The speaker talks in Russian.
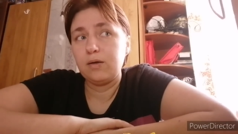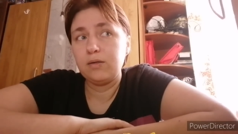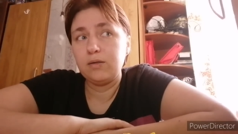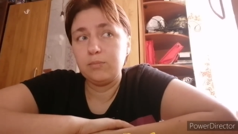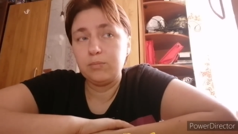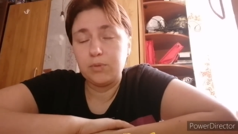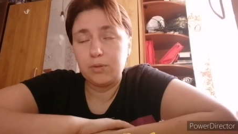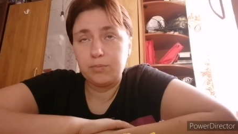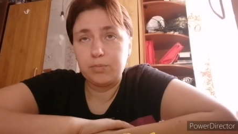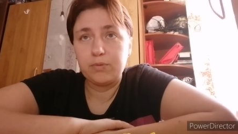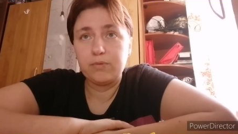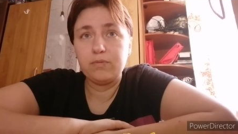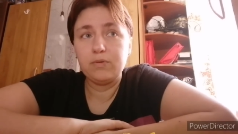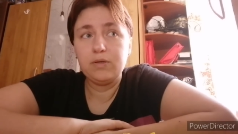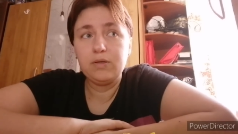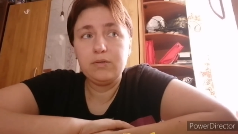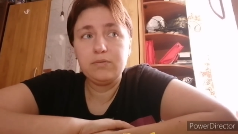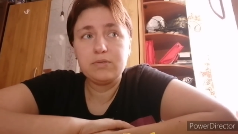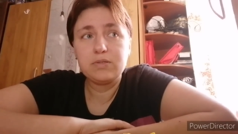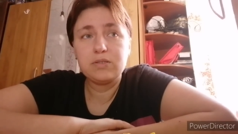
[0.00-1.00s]
Они меня
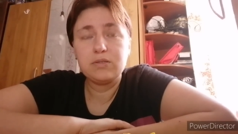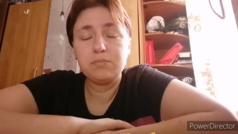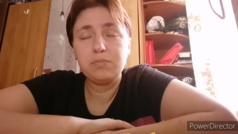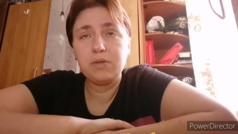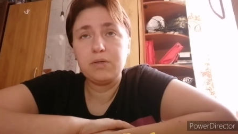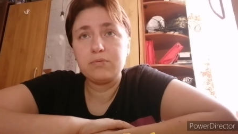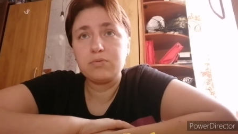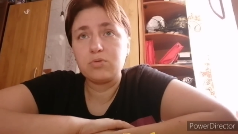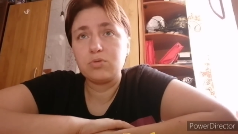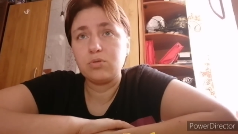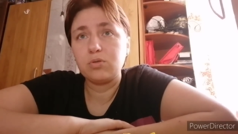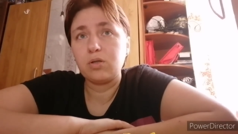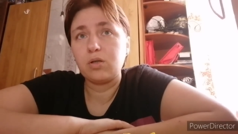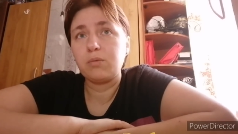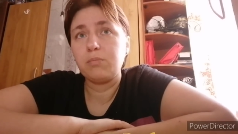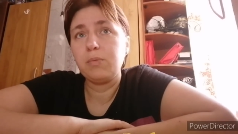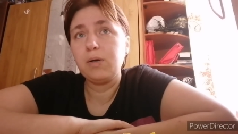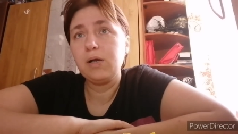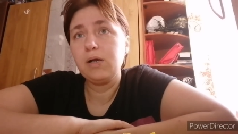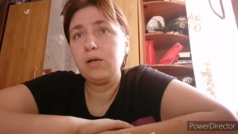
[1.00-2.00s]
привели в себя, все
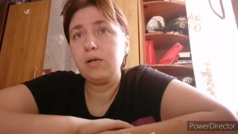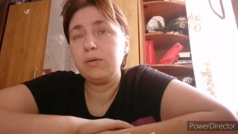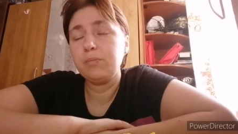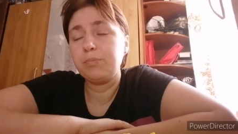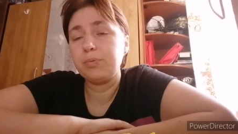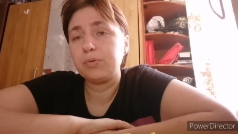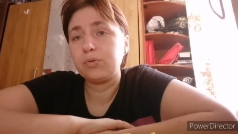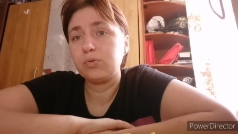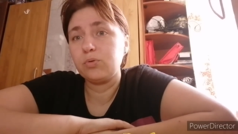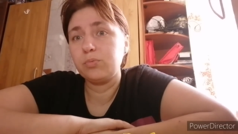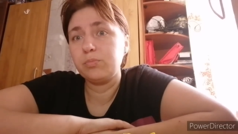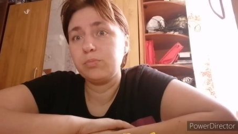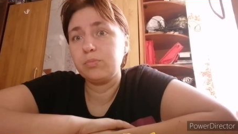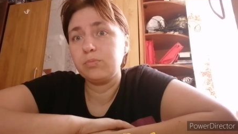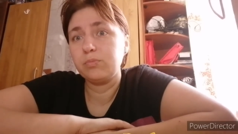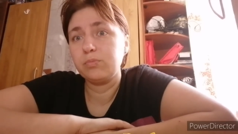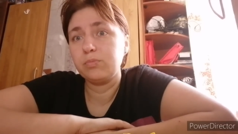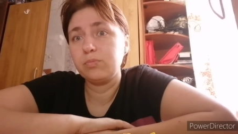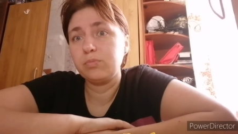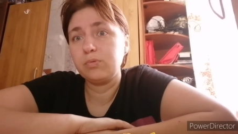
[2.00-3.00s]
нормально.
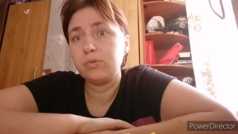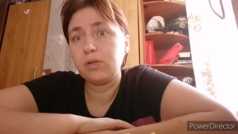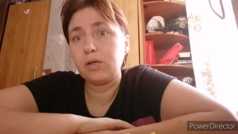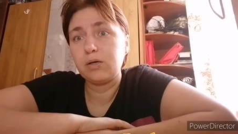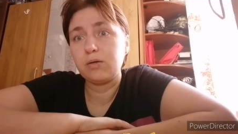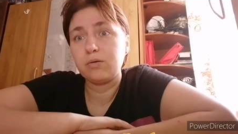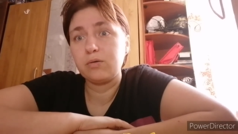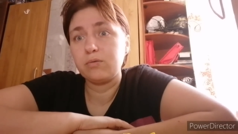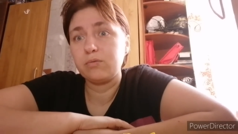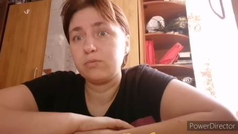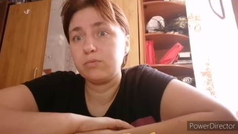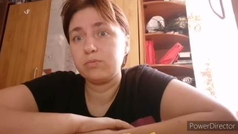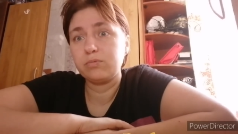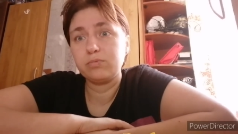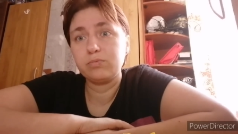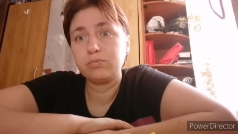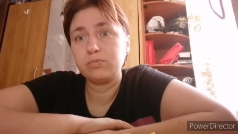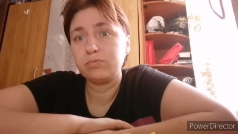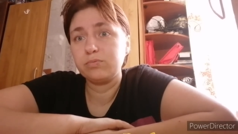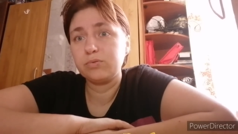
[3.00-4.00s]
Потом я
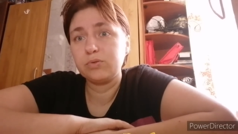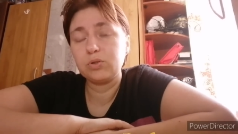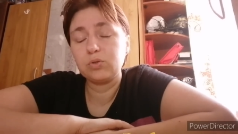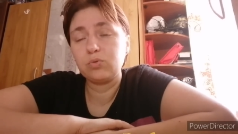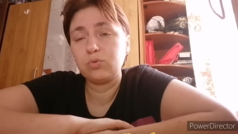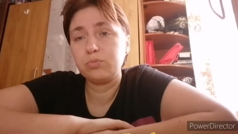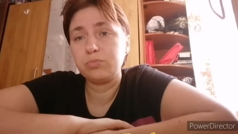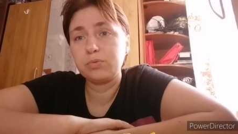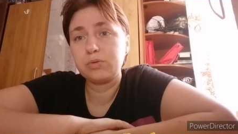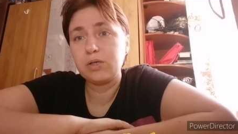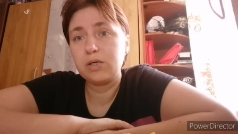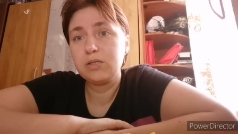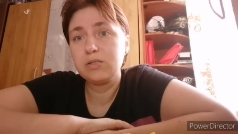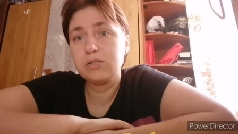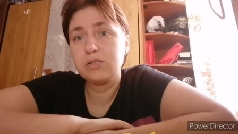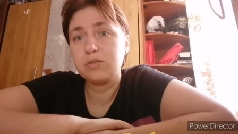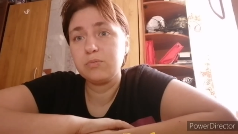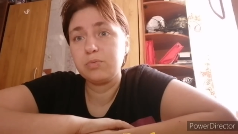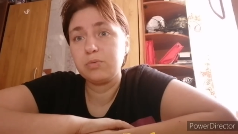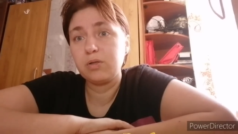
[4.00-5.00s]
в таком
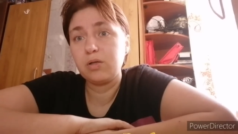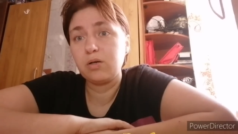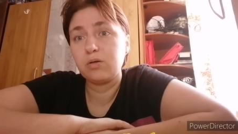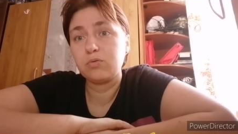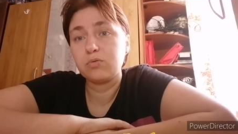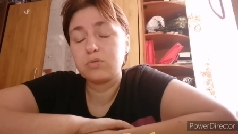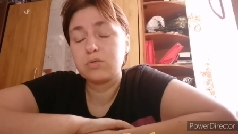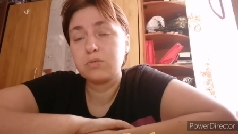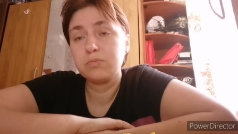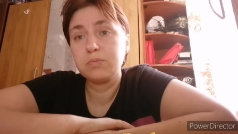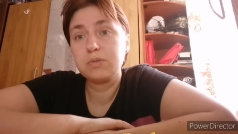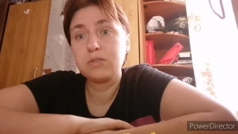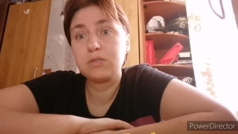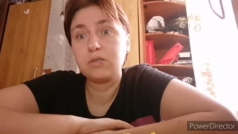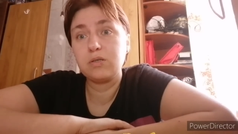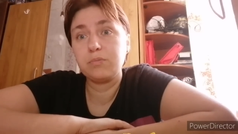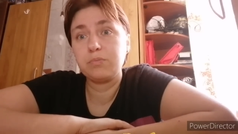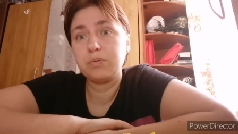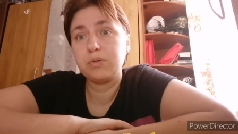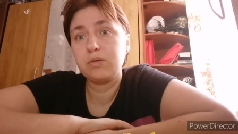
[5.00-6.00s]
трансе была. Я говорю, в
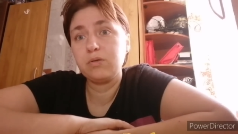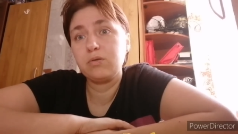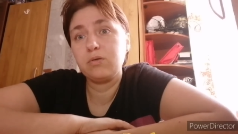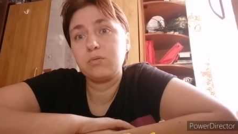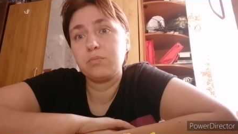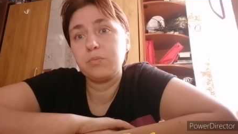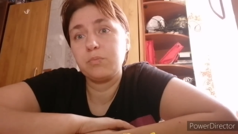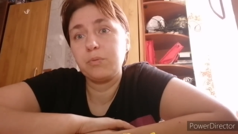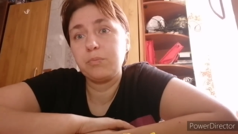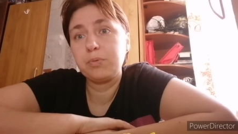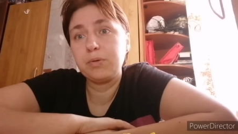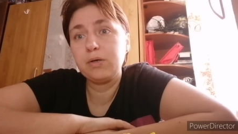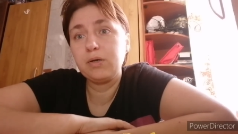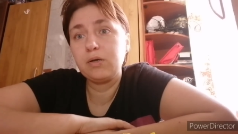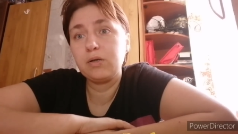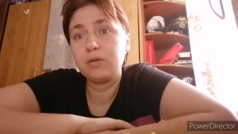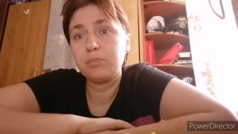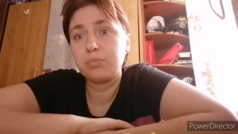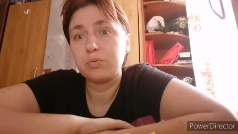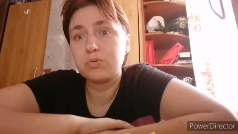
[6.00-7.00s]
смысле оперировать? Мы
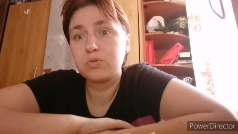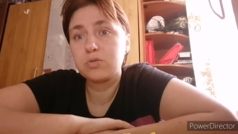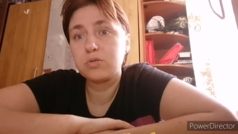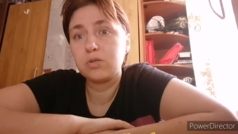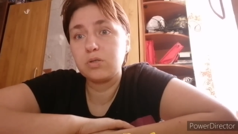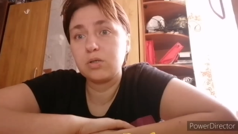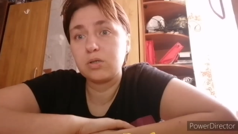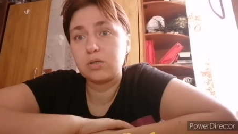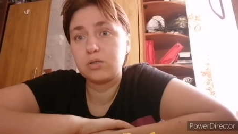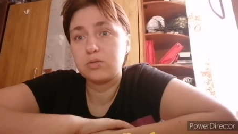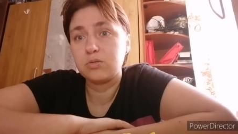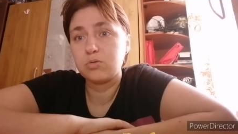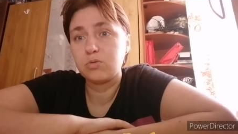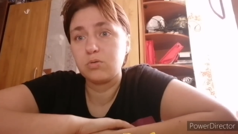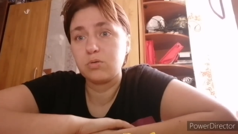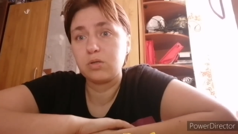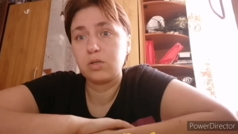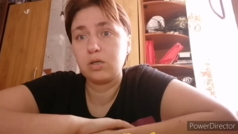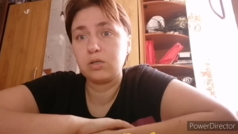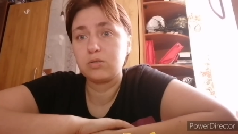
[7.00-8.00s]
приехали просто на
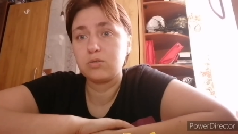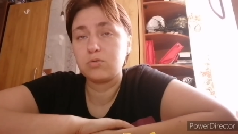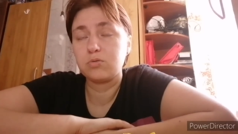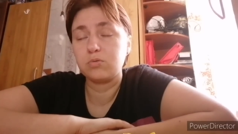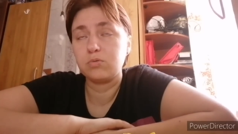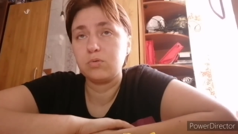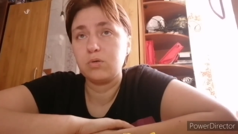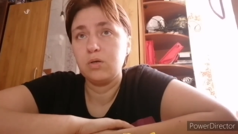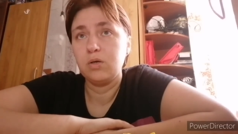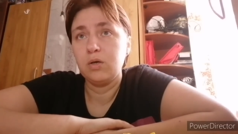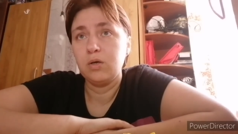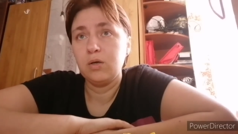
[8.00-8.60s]
консультацию.